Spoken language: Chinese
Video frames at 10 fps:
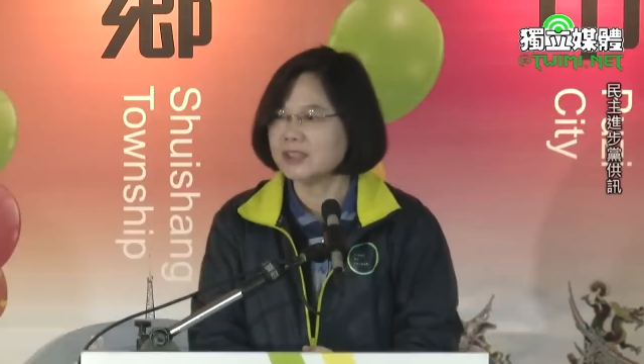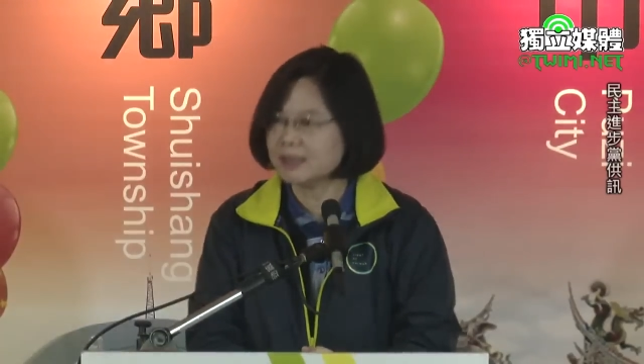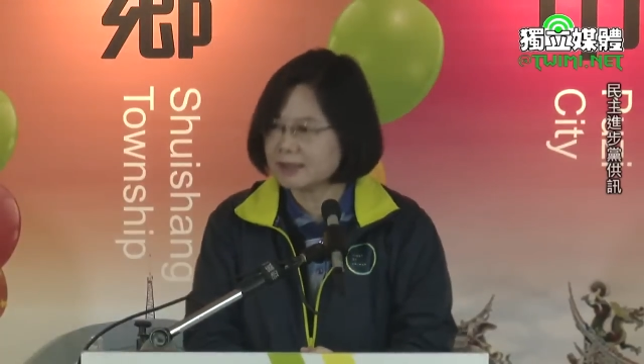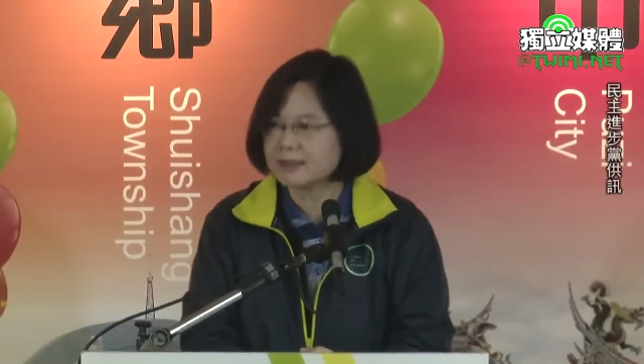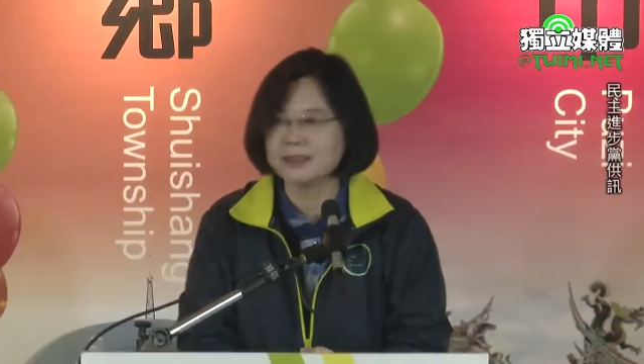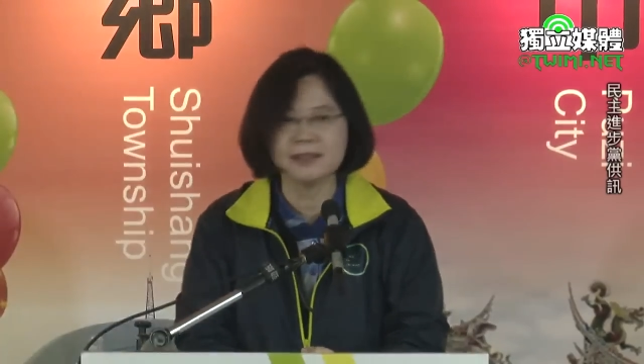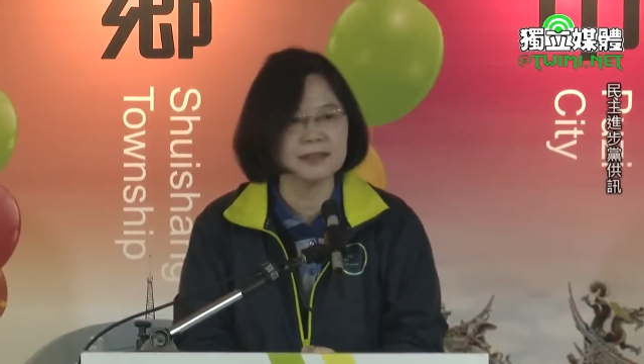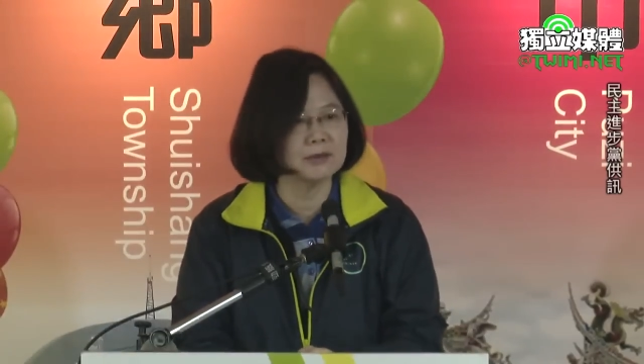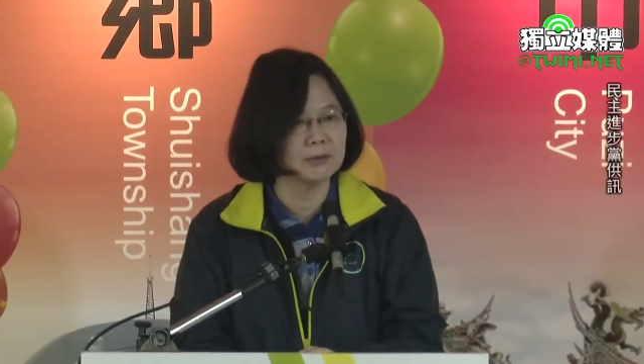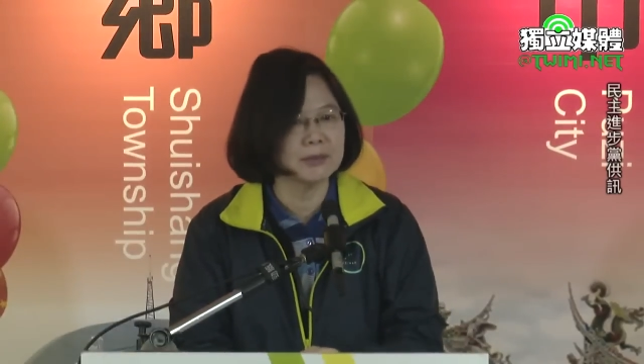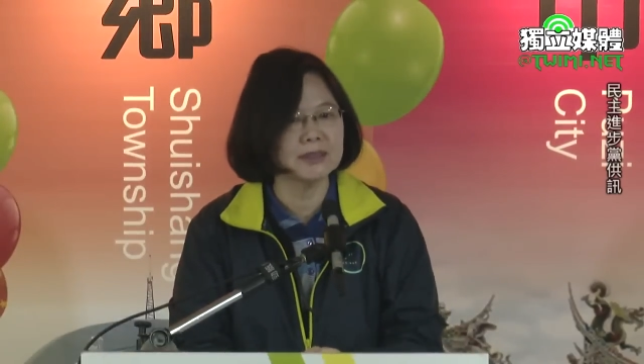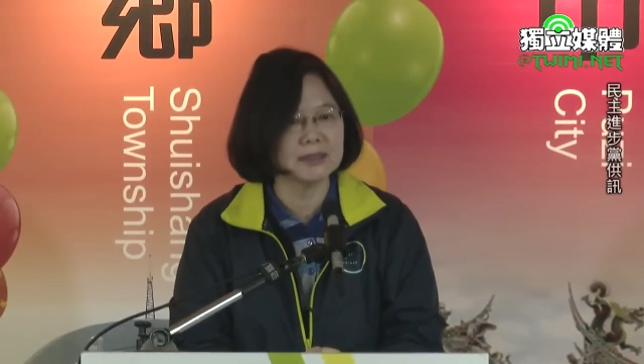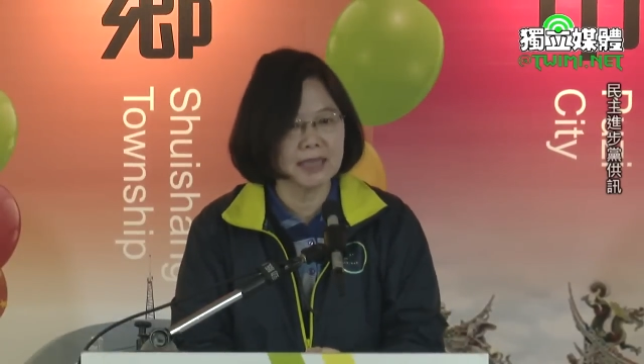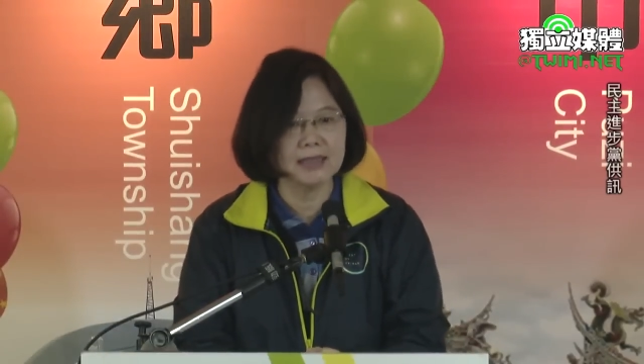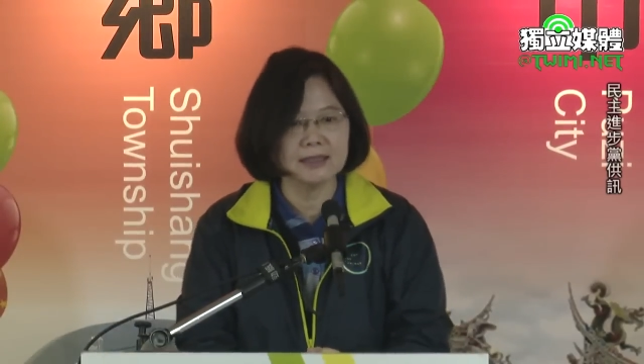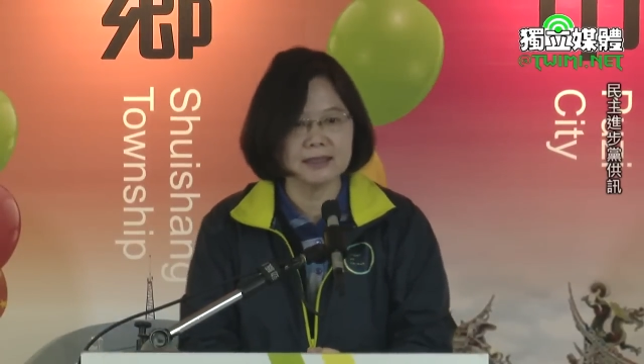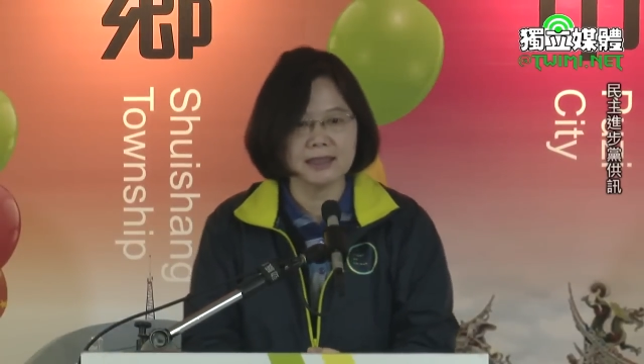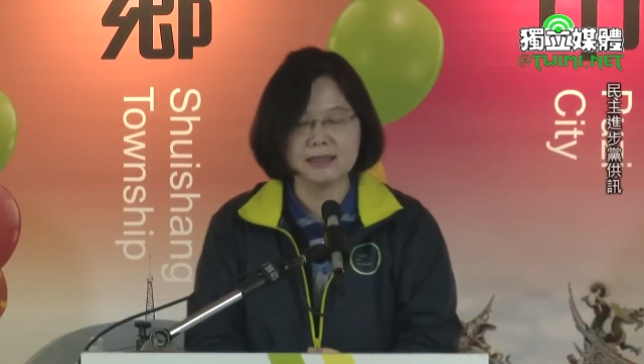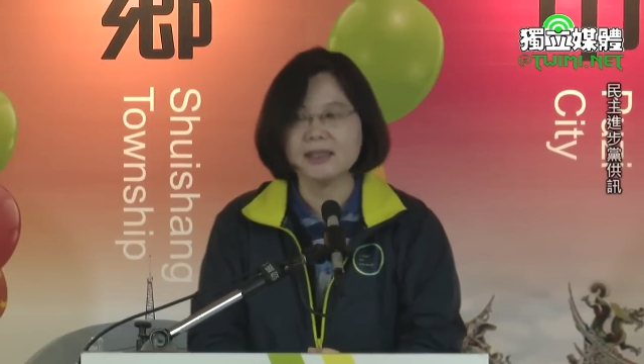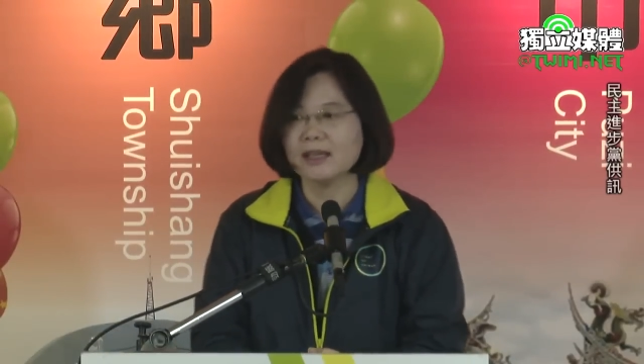也是我们嘉义
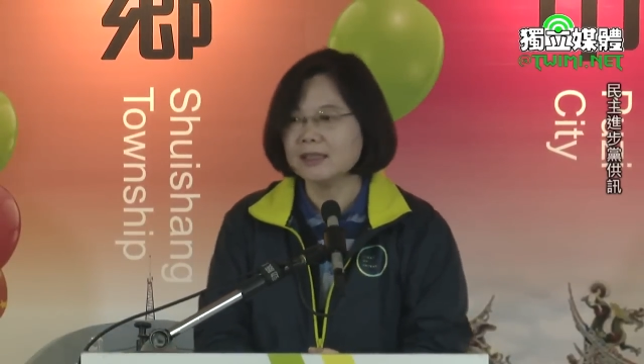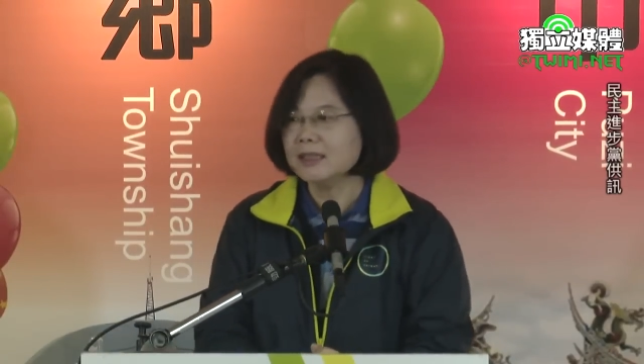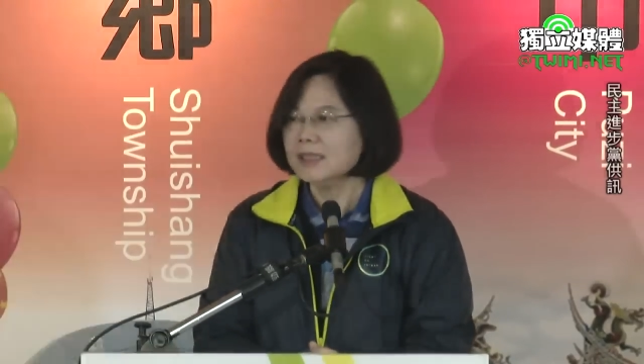人，哈。